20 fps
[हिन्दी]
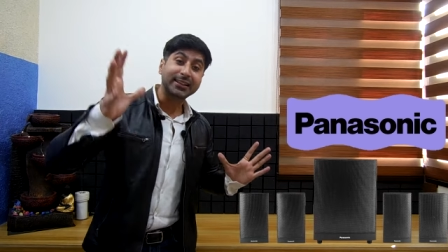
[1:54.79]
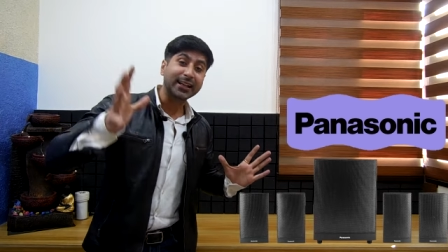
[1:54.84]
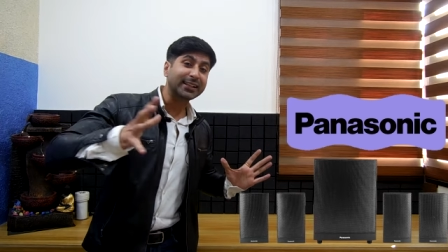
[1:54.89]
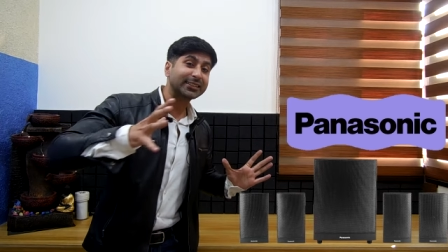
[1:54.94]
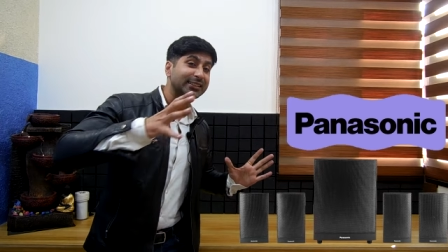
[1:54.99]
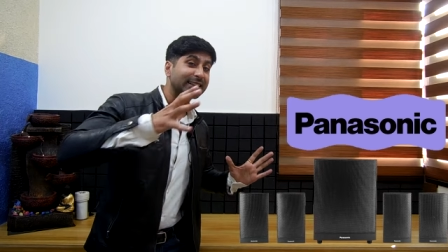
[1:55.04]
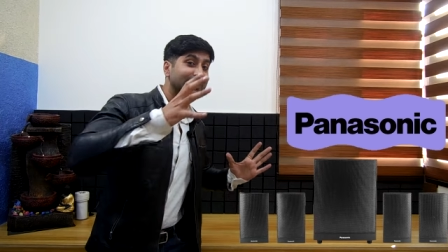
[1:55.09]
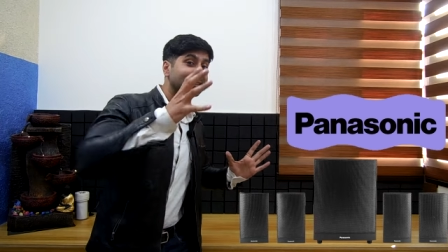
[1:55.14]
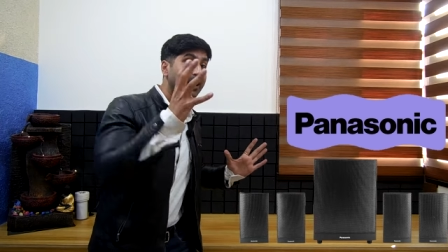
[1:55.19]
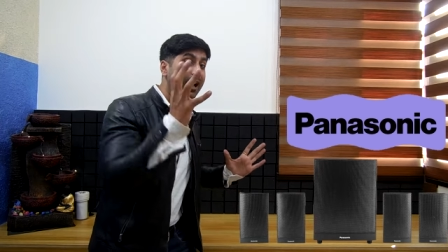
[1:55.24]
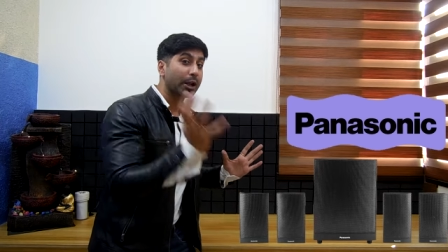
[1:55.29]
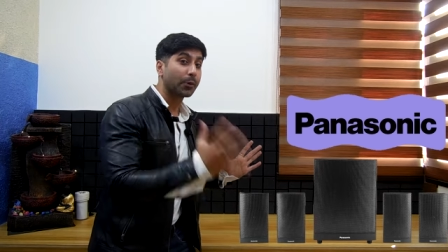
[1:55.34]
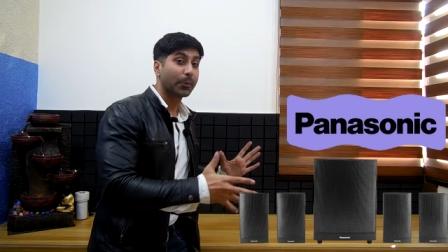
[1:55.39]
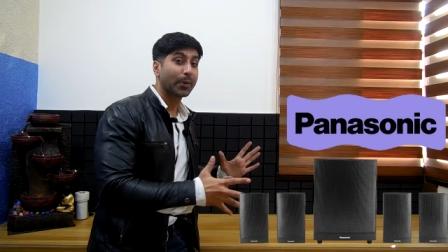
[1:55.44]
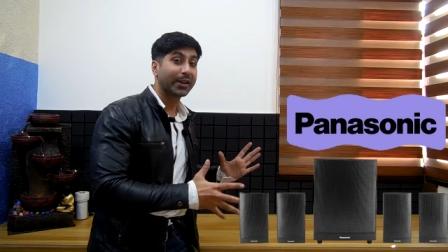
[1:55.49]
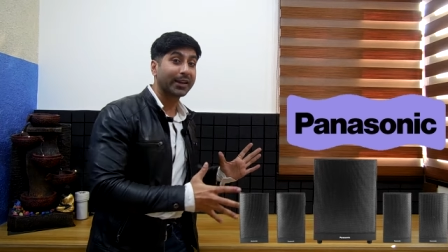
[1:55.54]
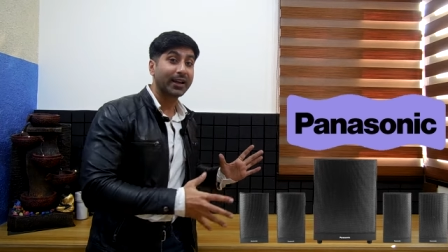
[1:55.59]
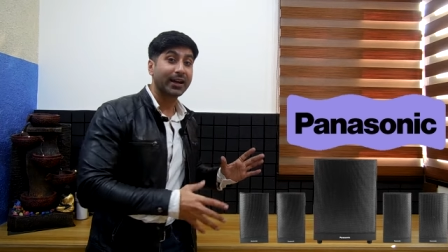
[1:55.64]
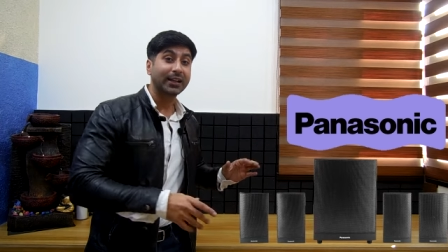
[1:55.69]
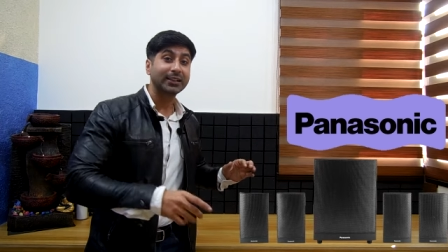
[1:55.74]
दस हजार
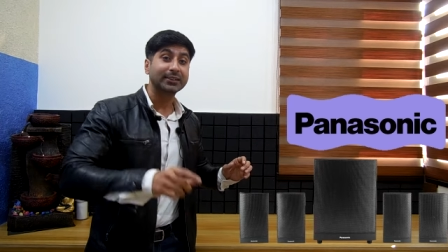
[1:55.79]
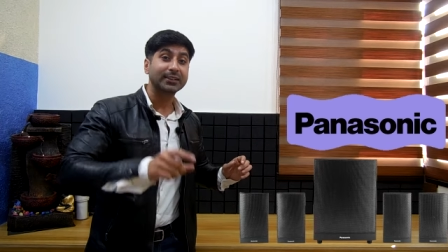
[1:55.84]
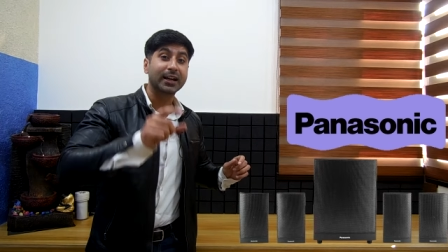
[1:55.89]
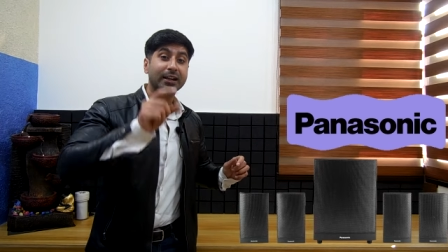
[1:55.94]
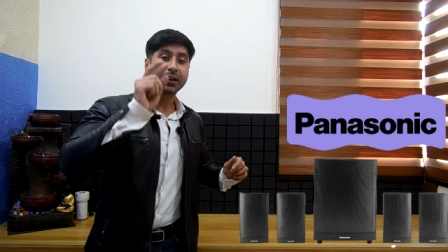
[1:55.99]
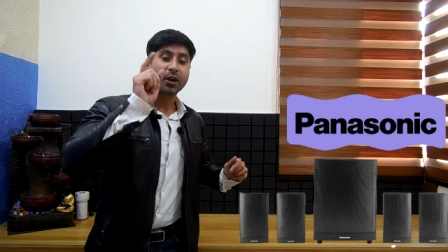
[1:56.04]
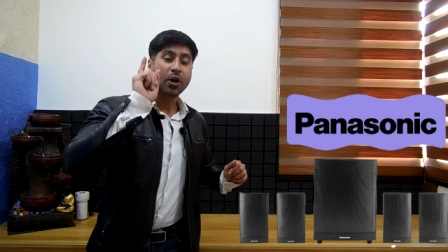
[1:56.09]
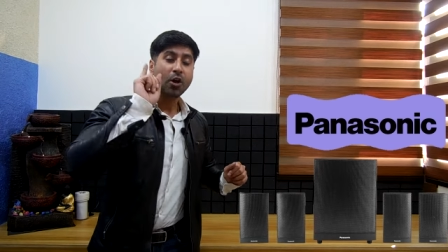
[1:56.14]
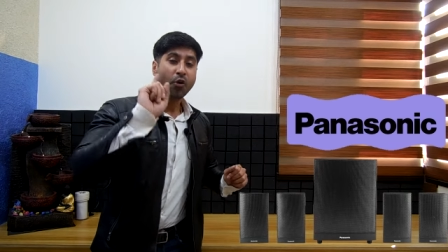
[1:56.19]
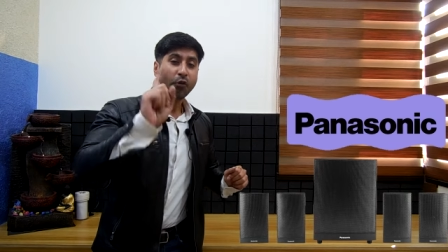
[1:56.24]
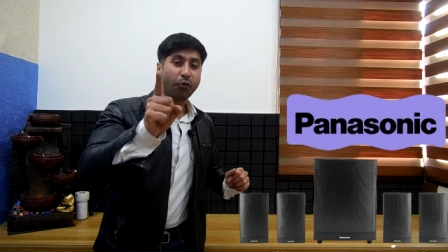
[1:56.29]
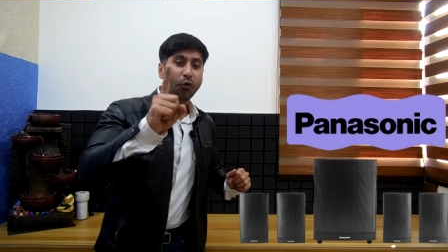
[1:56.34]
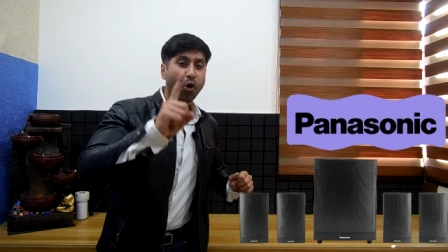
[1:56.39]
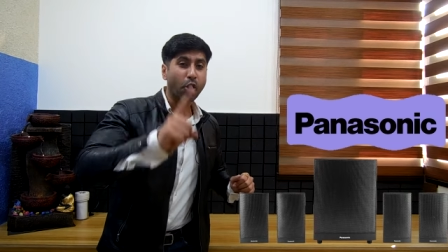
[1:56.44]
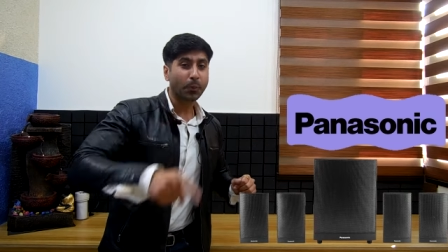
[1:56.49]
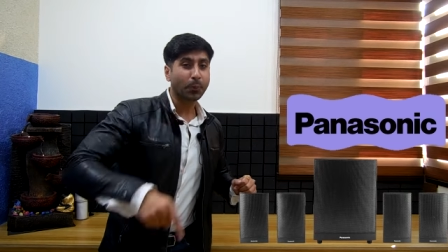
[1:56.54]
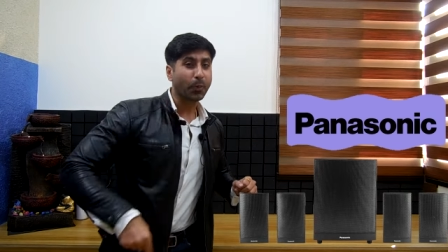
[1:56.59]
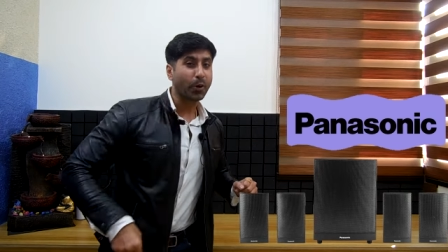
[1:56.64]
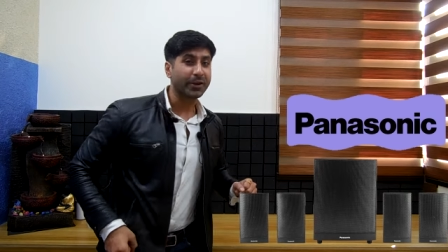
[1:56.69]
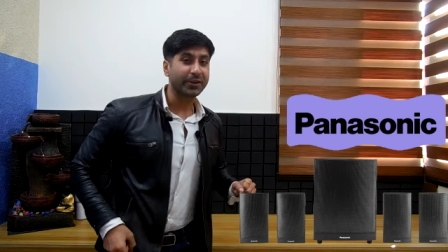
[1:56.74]
रुपए के अंदर
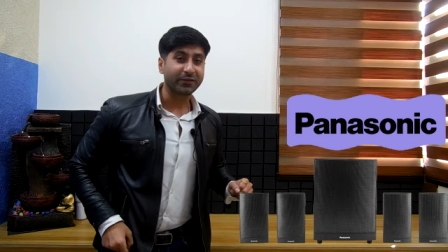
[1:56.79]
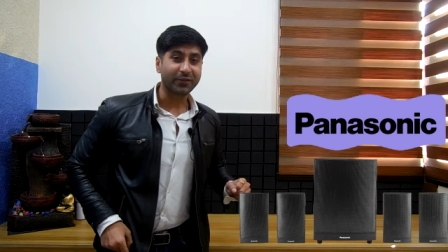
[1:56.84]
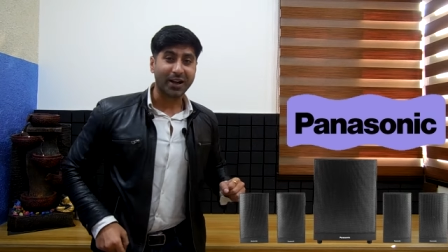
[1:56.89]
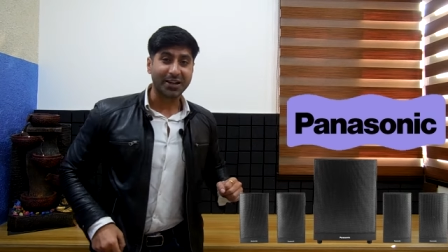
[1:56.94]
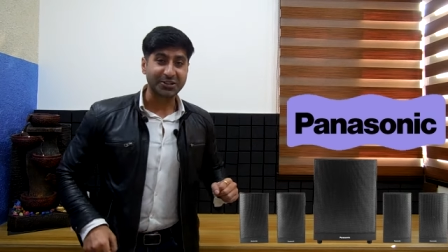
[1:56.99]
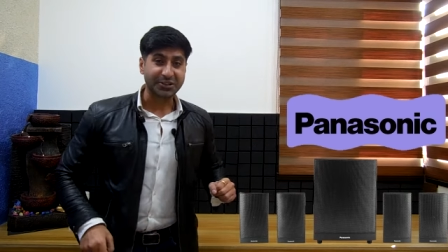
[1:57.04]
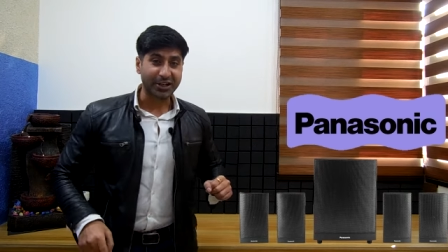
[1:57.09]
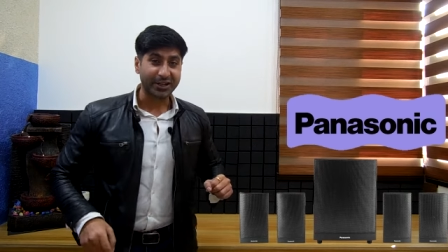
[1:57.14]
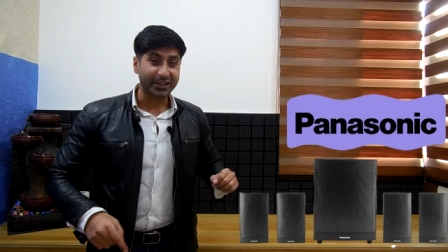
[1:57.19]
वन